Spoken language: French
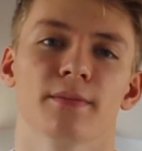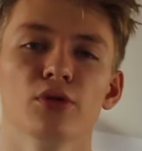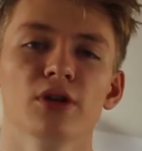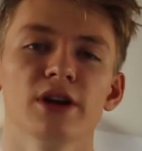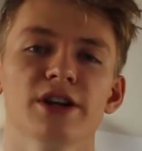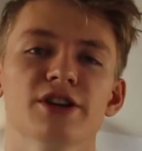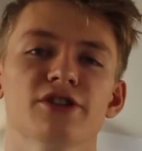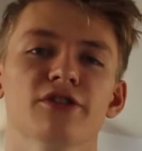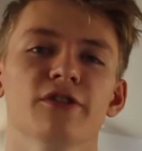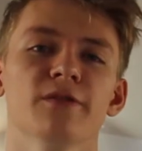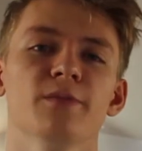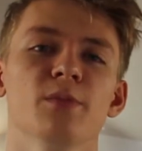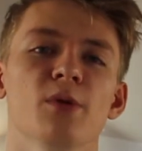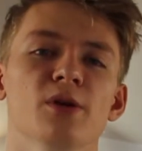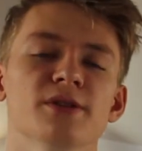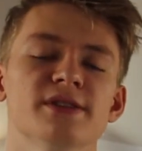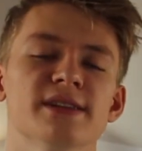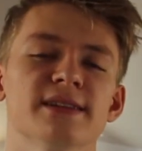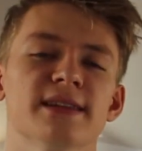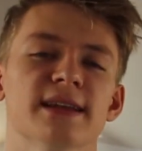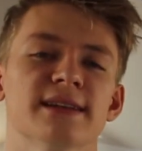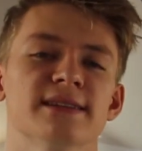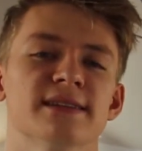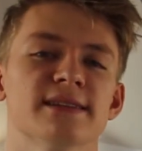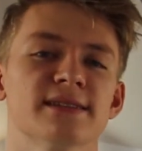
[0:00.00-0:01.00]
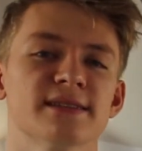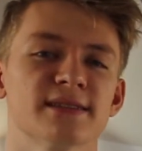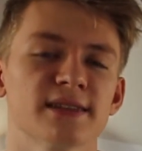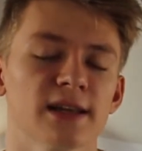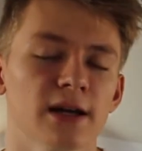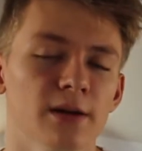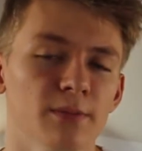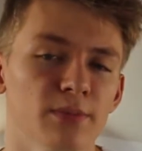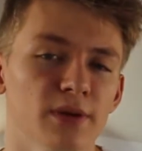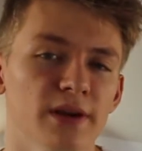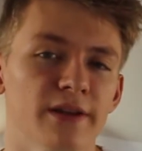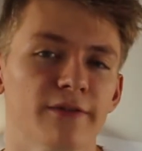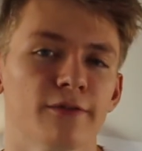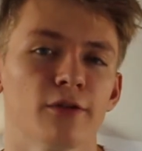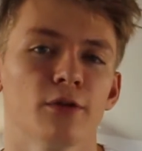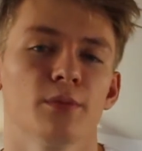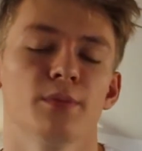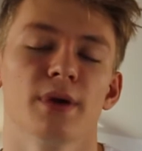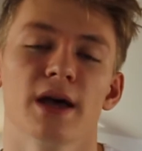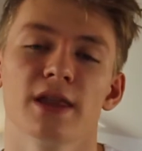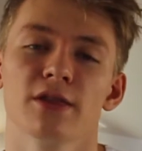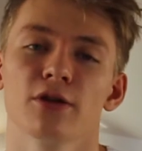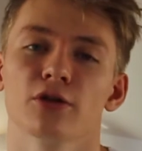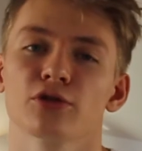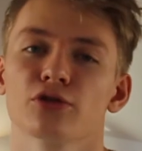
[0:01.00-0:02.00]
Pour l'échauffement c'est assez simple, il faut
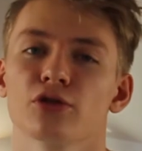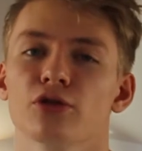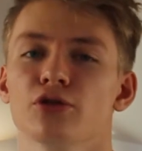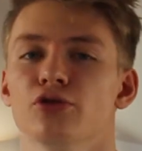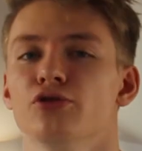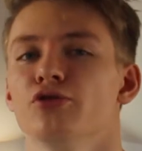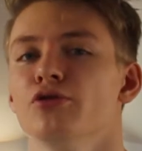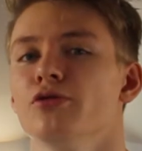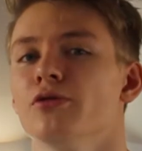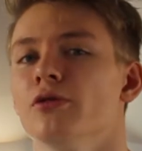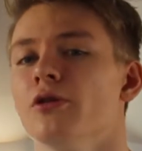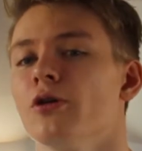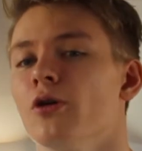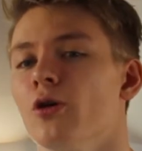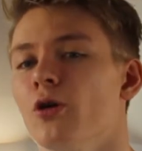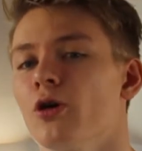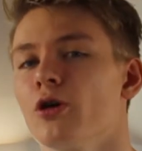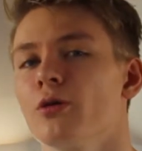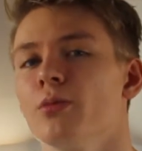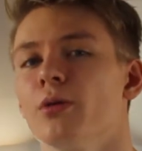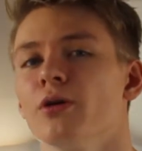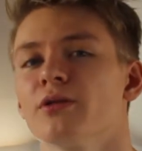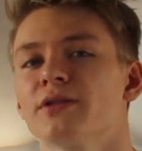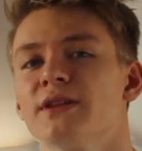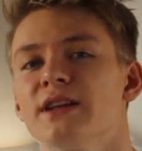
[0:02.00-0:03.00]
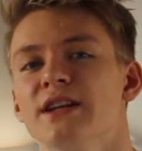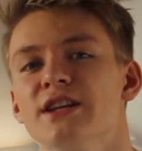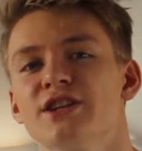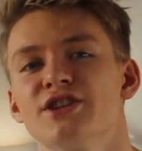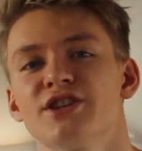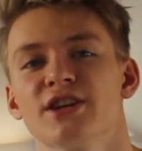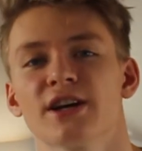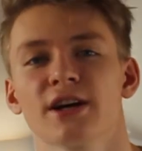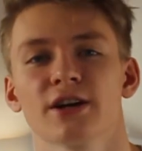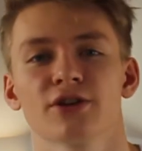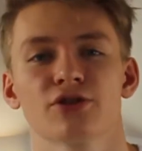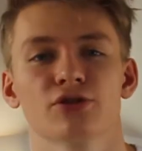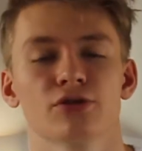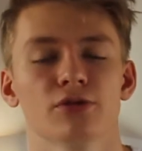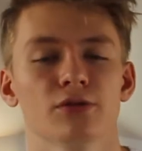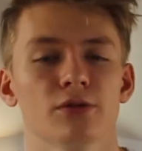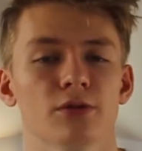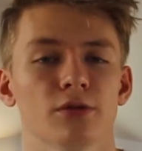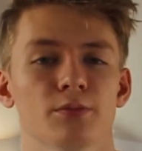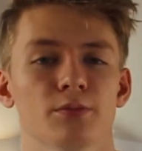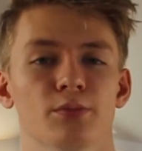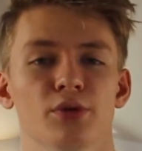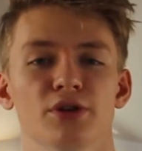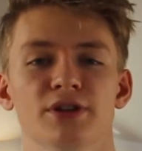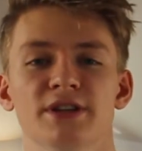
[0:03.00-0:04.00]
bien entendu augmenter les charges
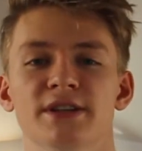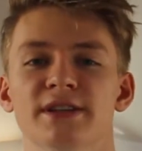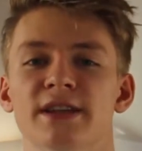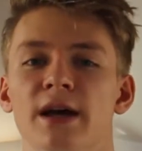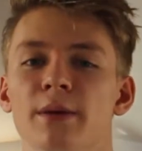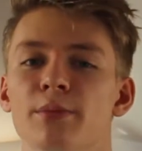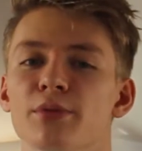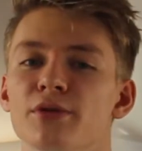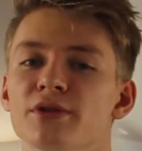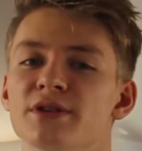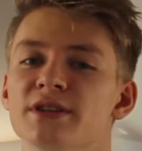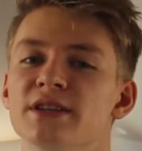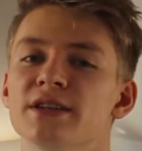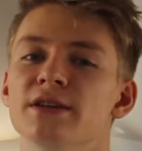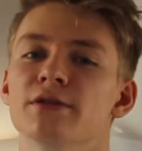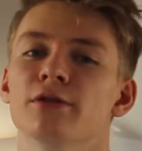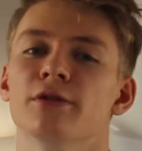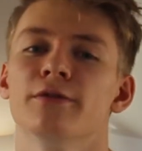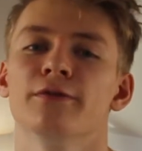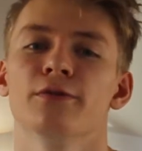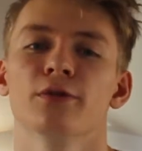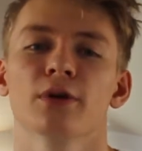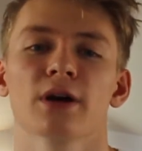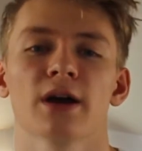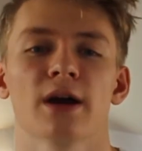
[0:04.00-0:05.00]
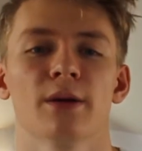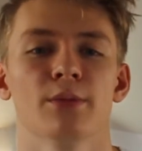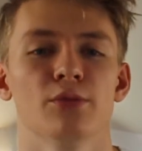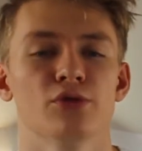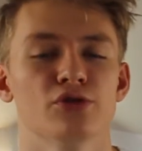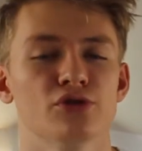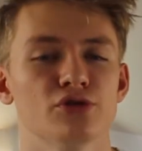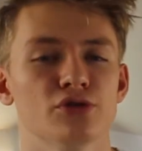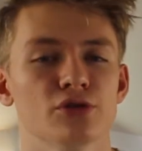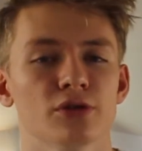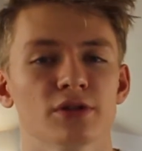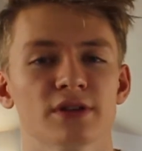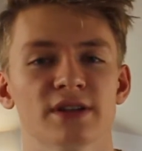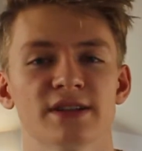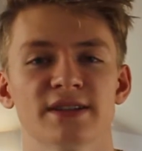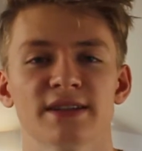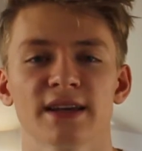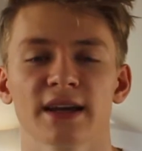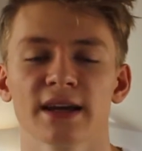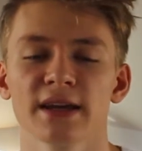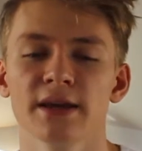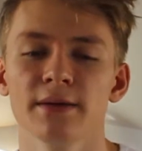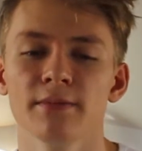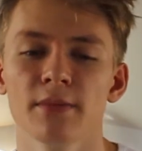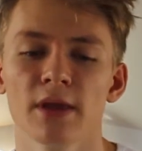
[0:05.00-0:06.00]
petit à petit au fur et à mesure des
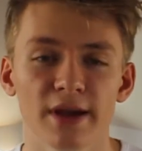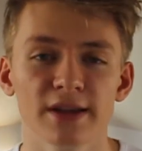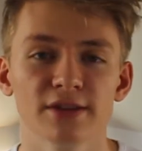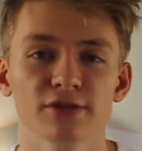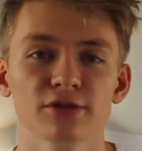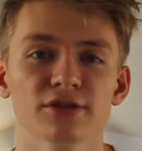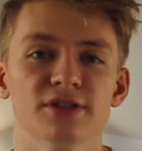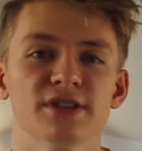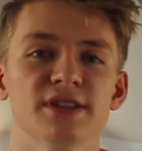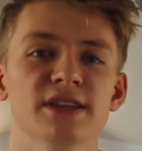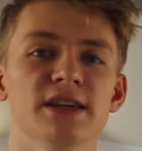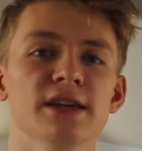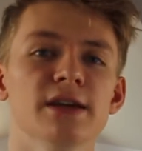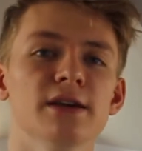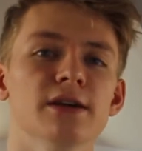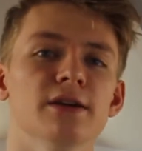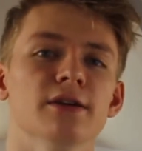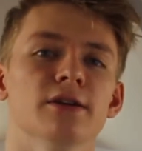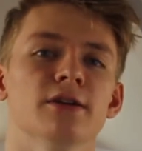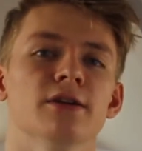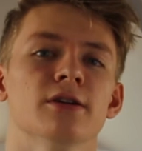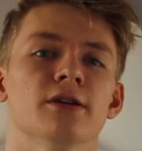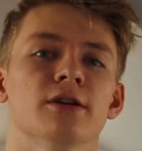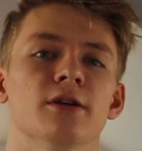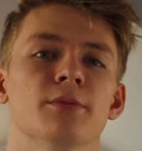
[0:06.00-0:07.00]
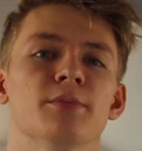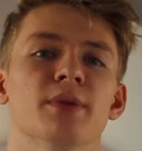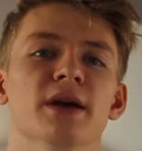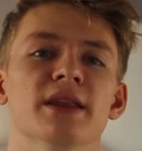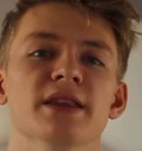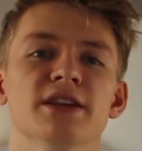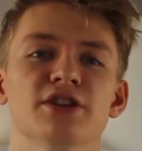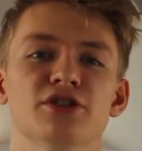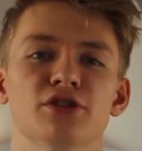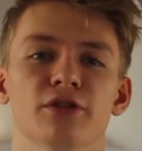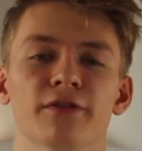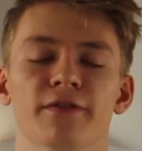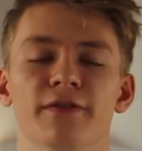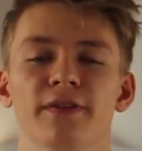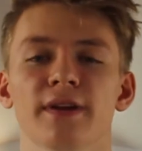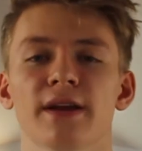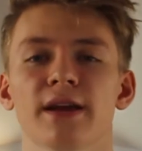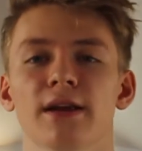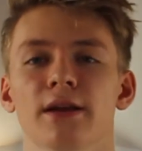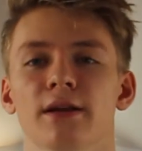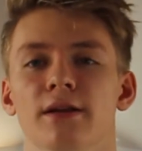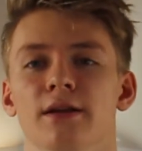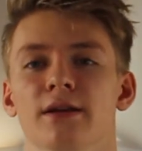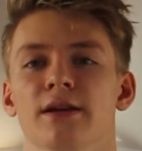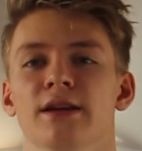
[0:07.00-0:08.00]
séries, mais aussi euh, bien
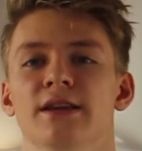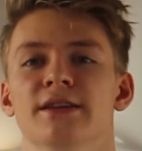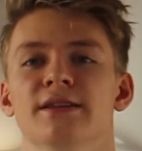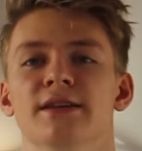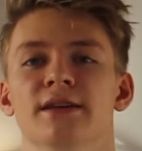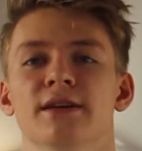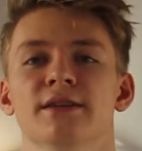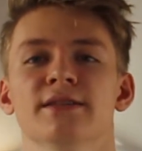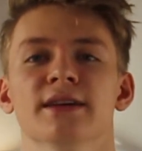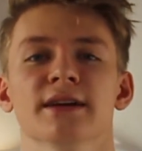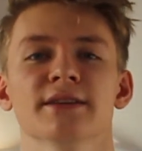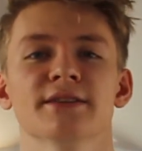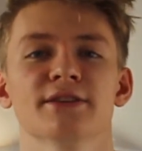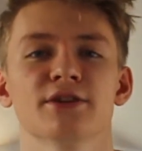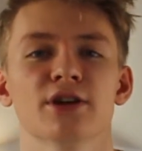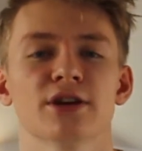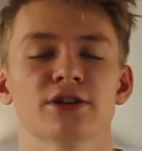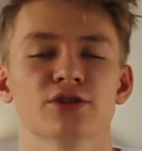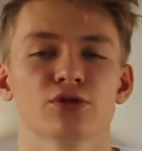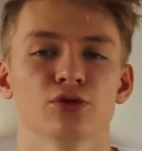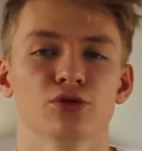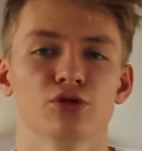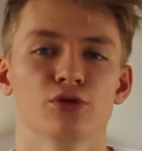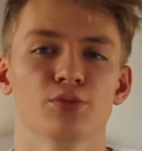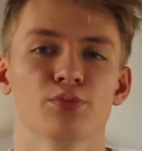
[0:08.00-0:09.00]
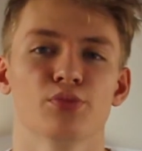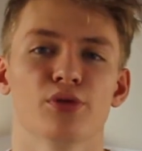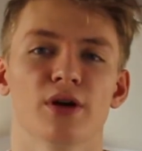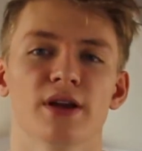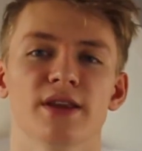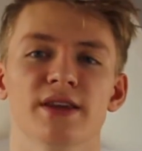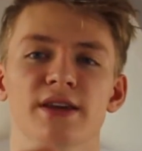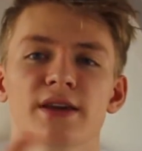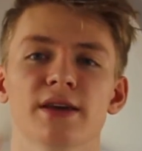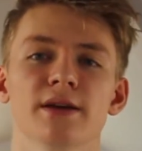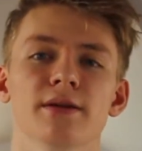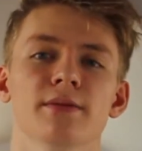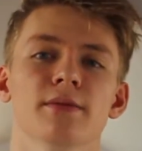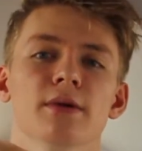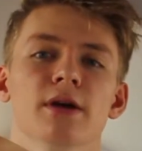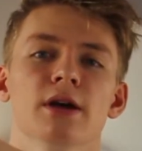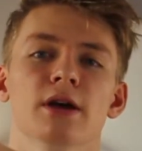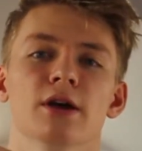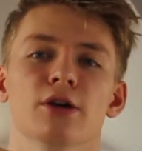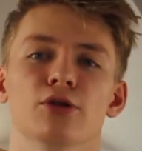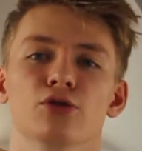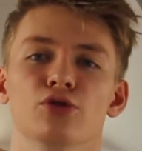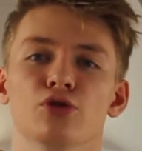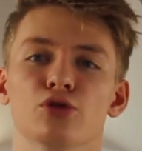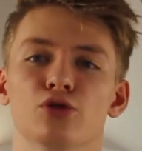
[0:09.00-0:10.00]
échauffer les articulations du poignet,
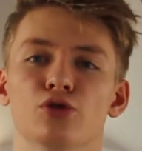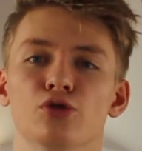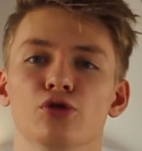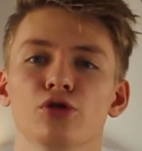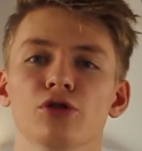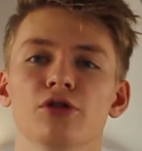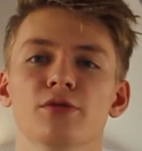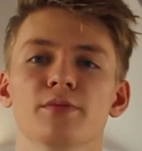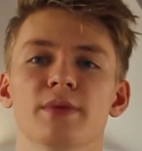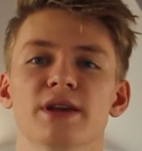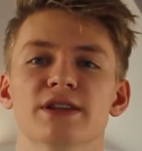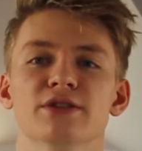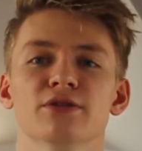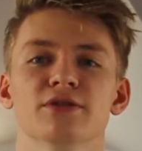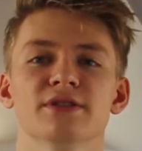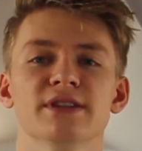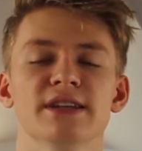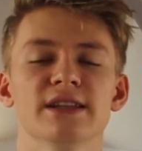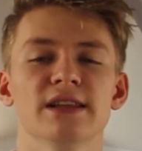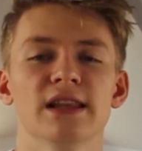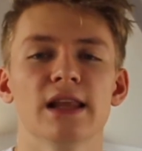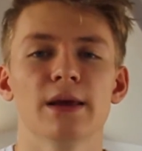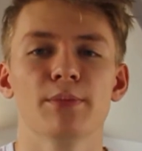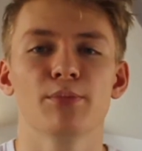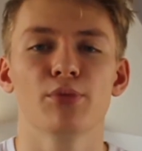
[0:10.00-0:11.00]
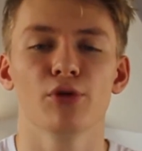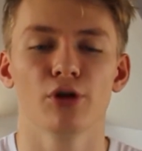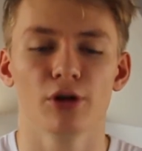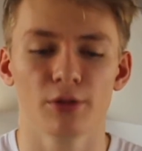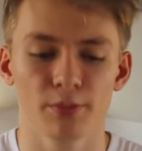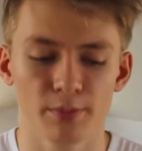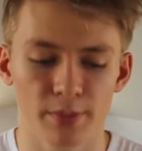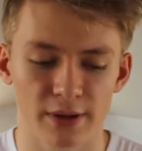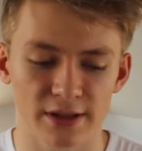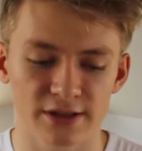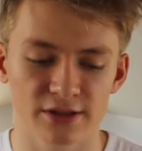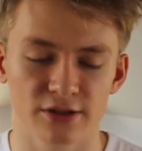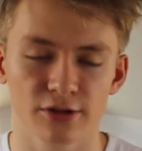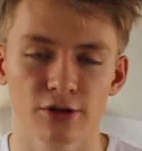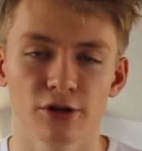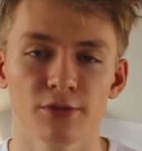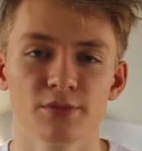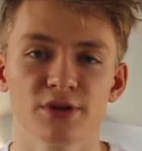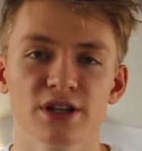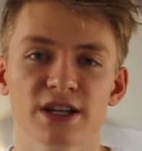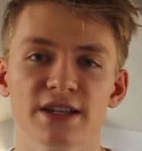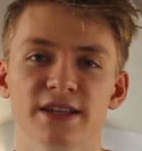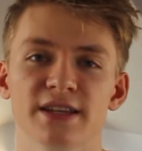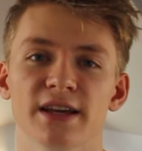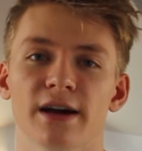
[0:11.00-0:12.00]
du coude, mais aussi de l'épaule, parce que
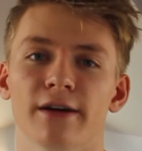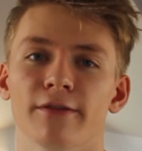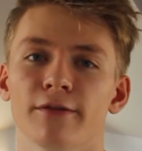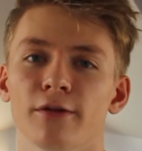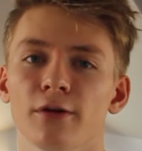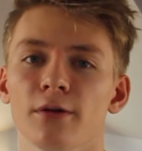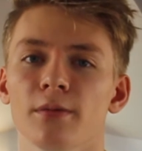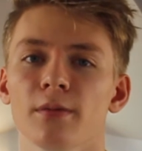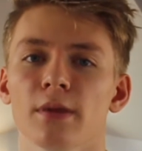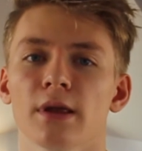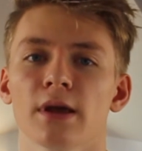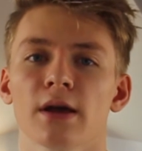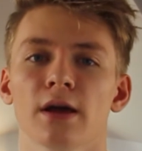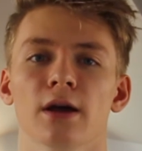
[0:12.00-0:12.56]
comme j'ai dit avant,